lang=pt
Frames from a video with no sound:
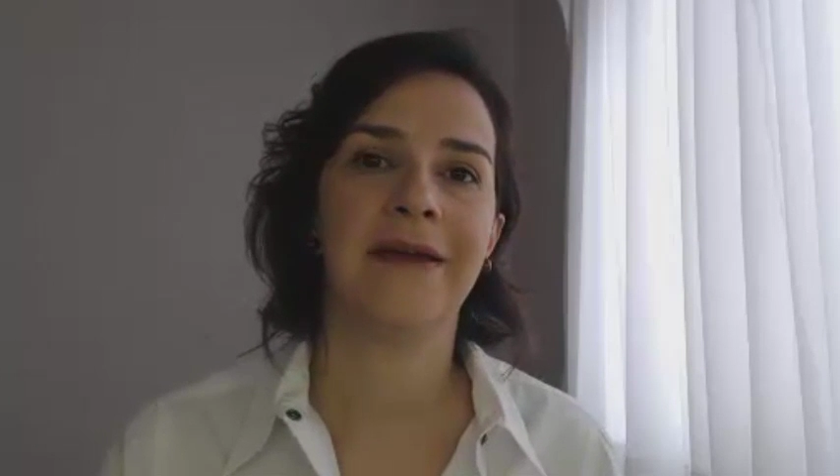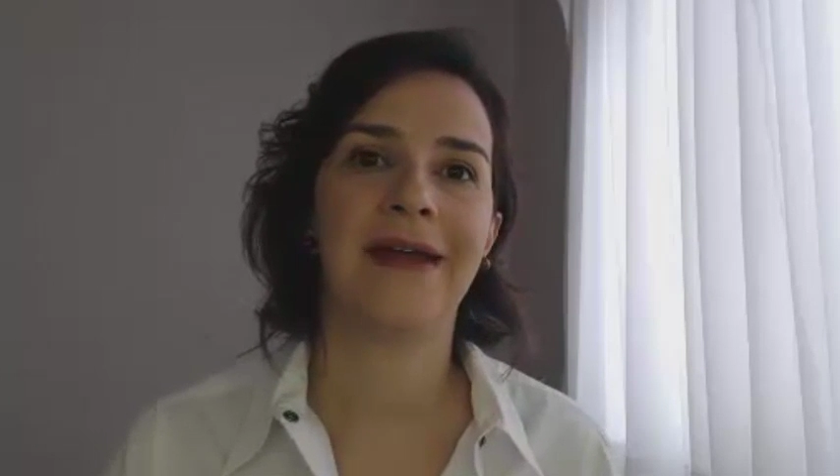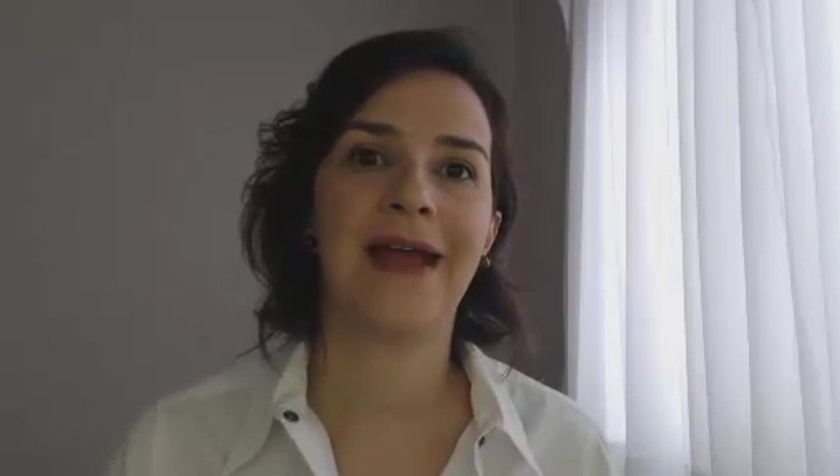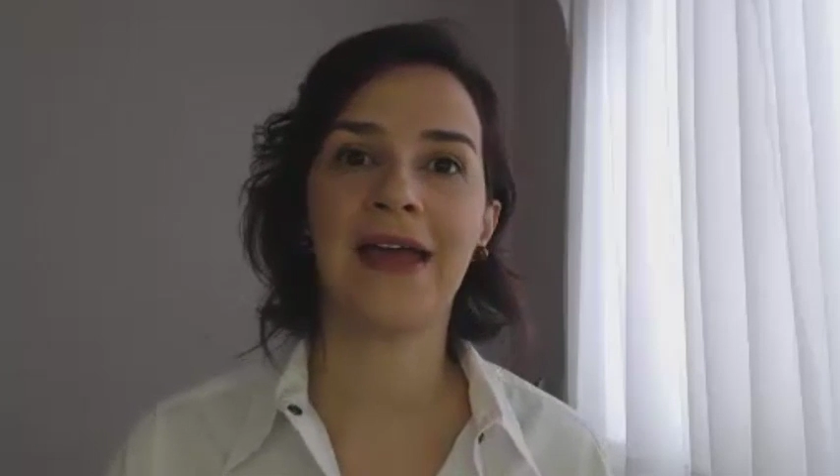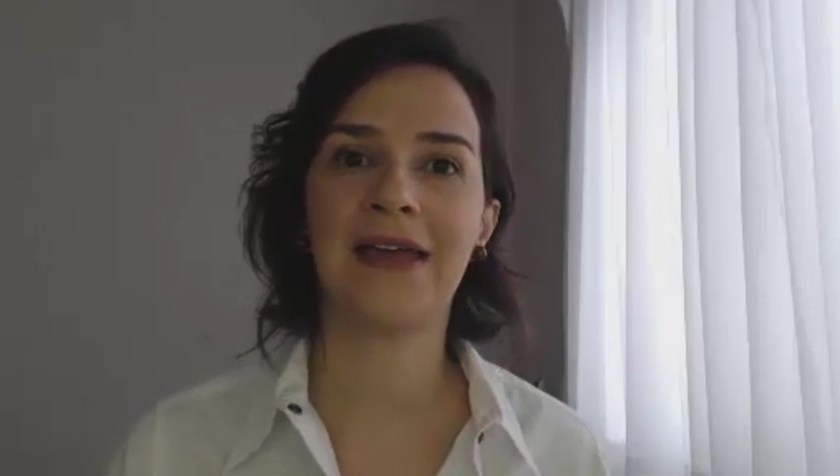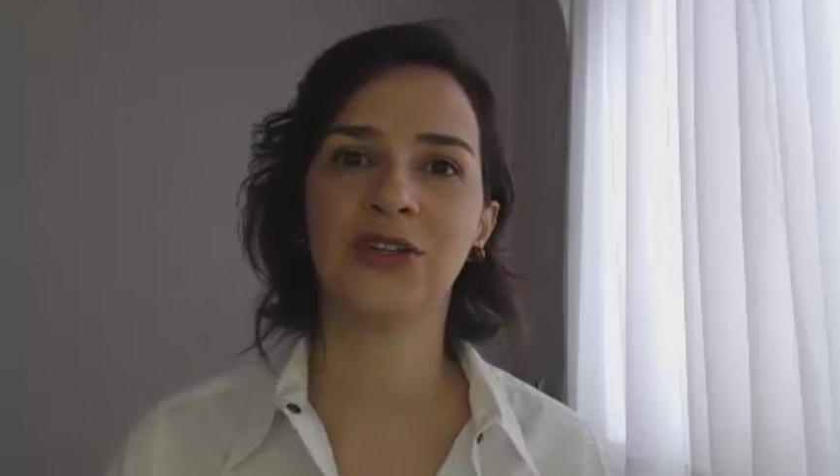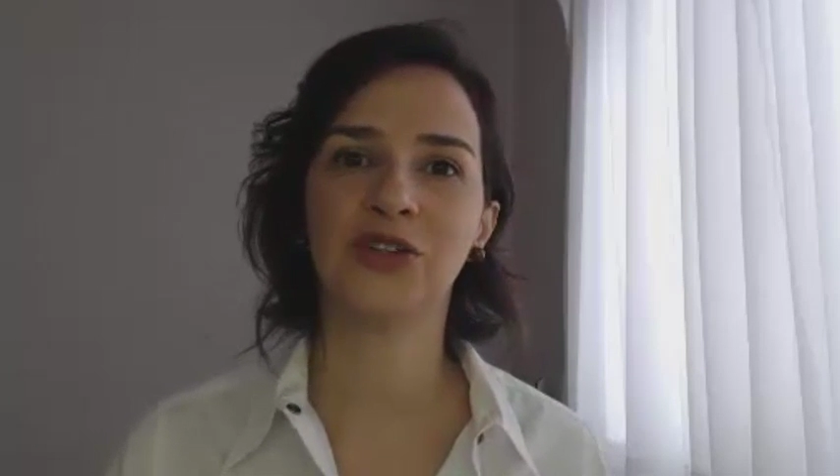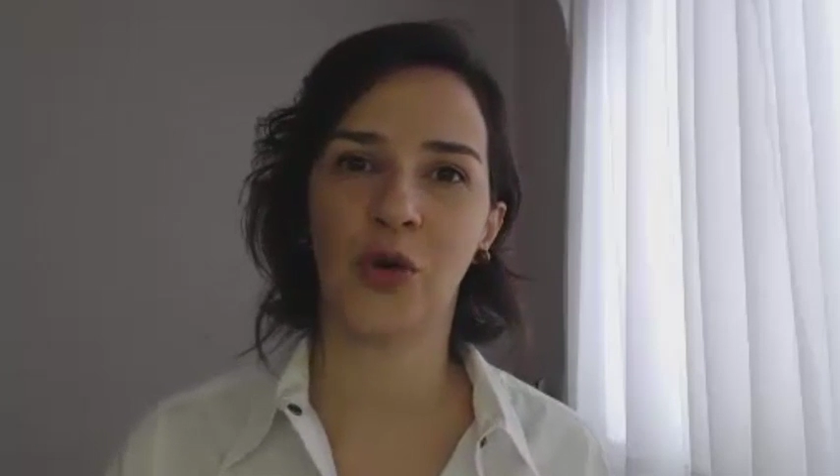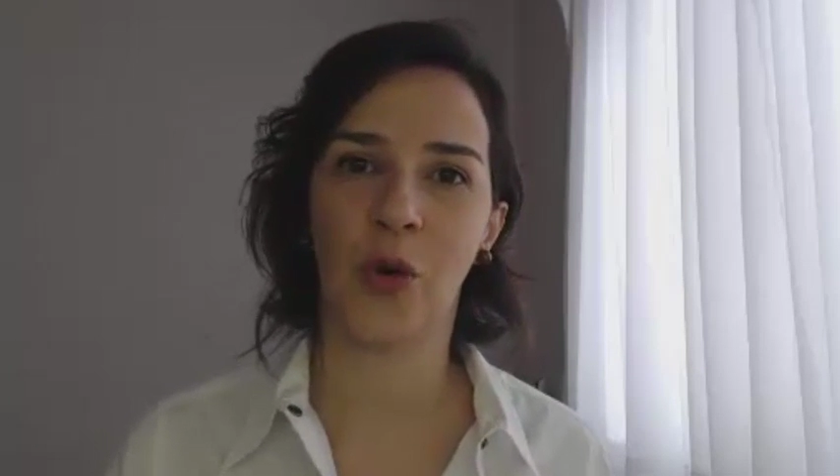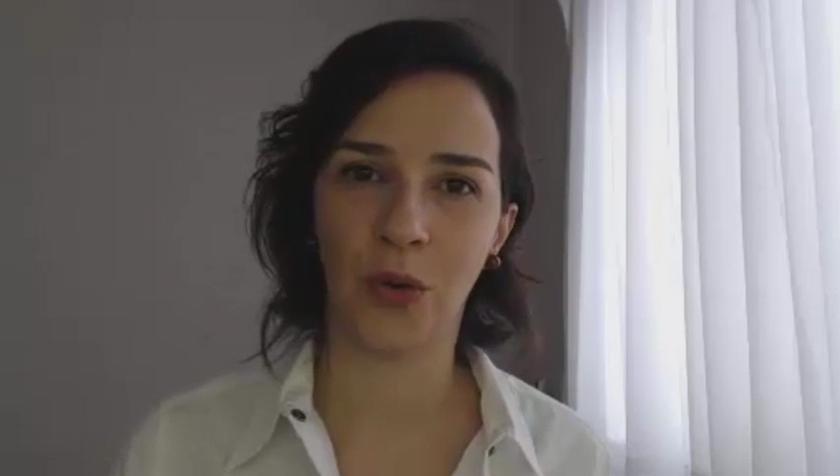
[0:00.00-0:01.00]
é, carreira
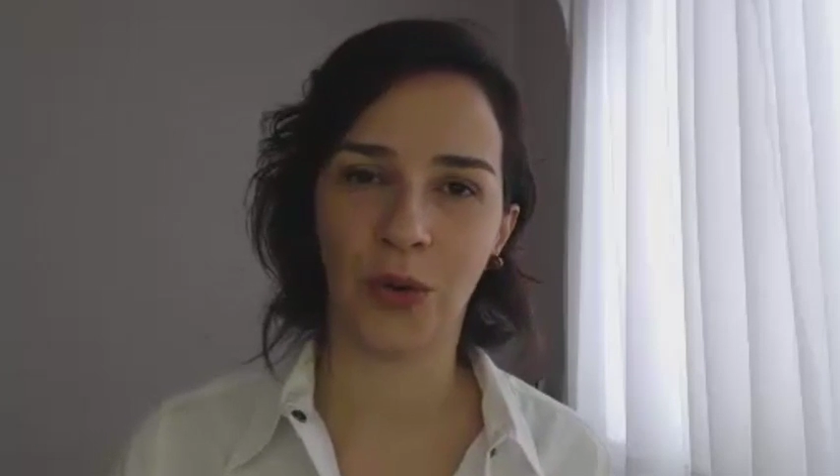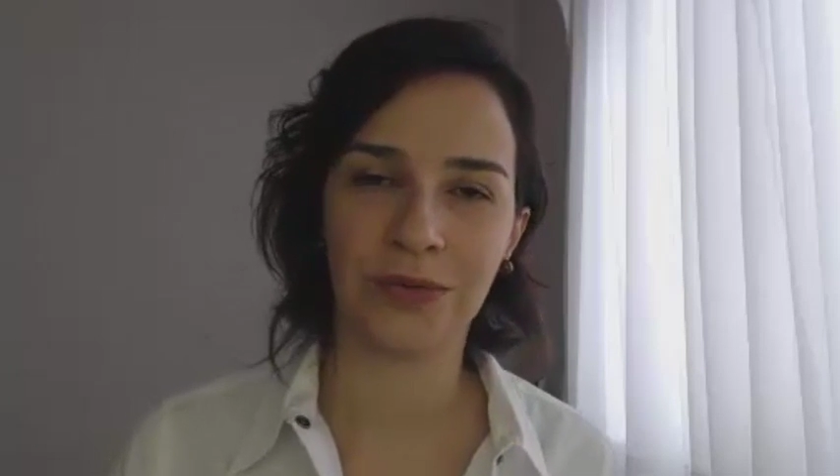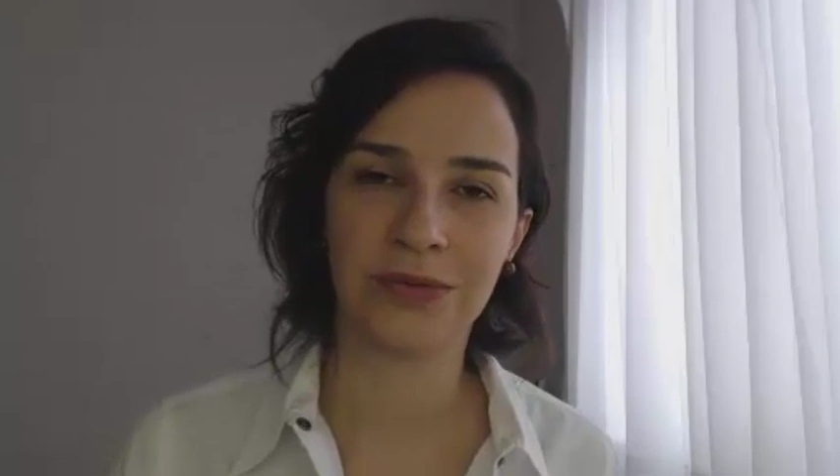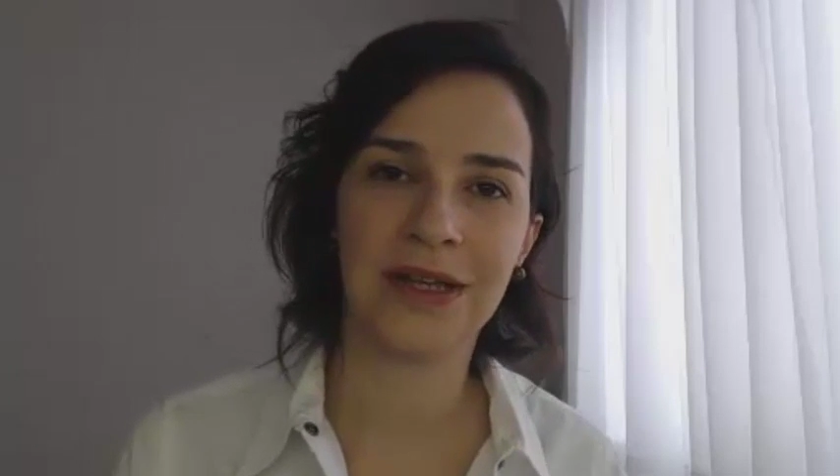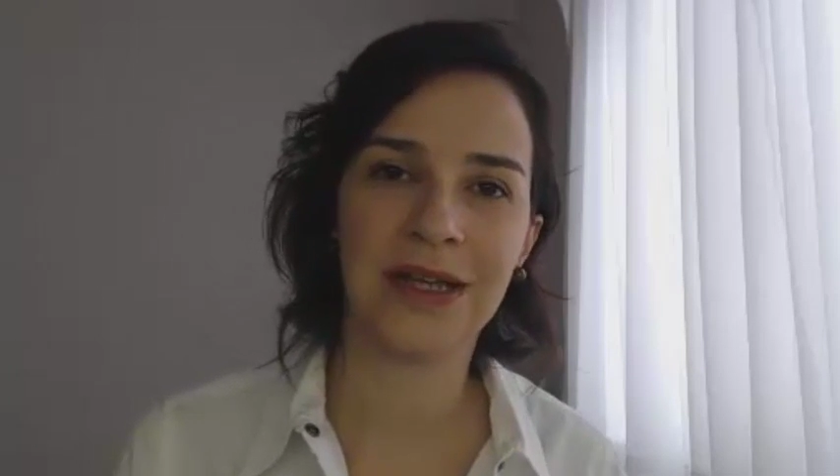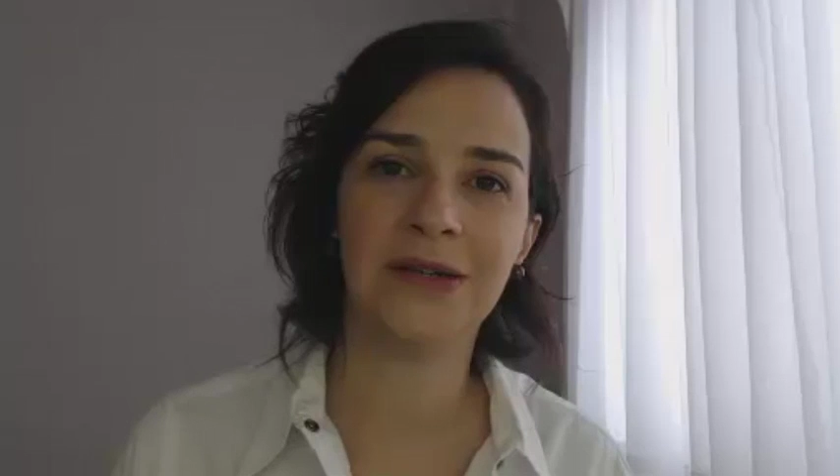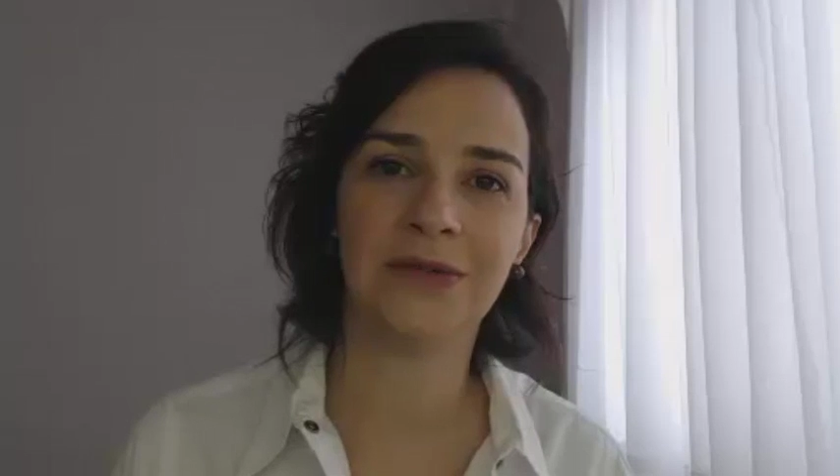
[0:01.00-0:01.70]
solo, né?